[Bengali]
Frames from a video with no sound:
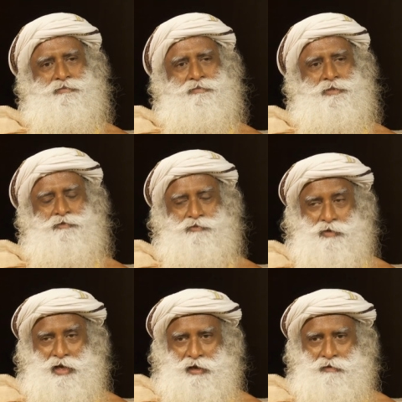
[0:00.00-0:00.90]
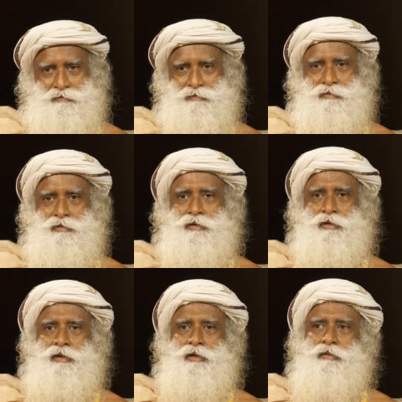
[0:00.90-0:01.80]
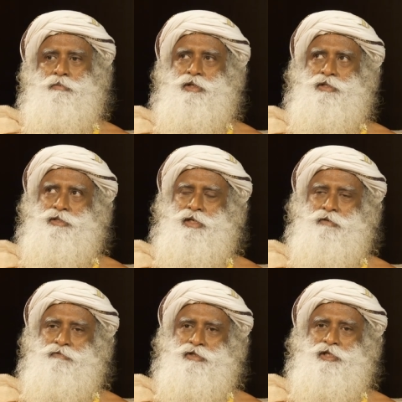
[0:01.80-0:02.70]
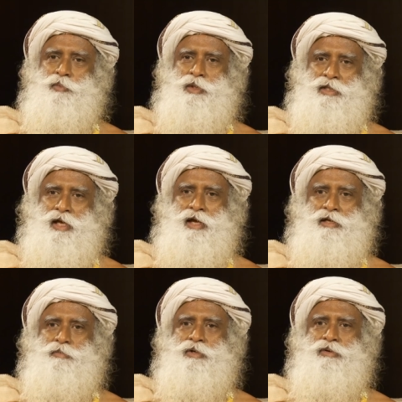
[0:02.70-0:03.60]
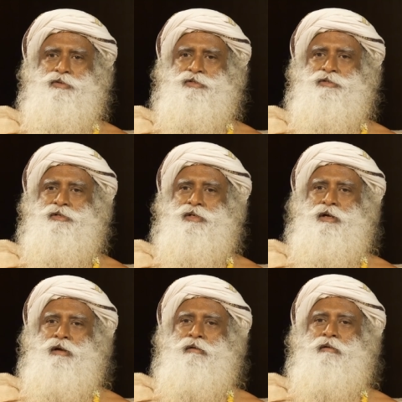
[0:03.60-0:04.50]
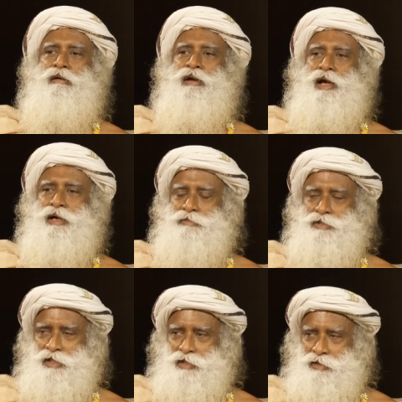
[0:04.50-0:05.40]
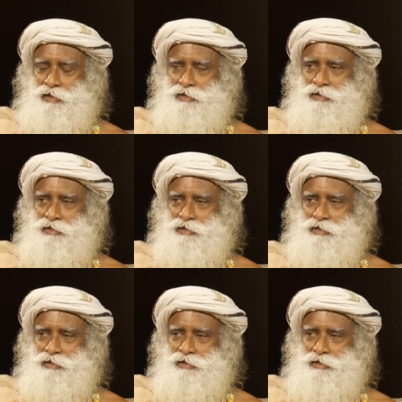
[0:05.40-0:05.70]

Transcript: যদি থাকে সব কিছু সেভাবেই দেখুন কারণ আমি এটুকুই বলছি যে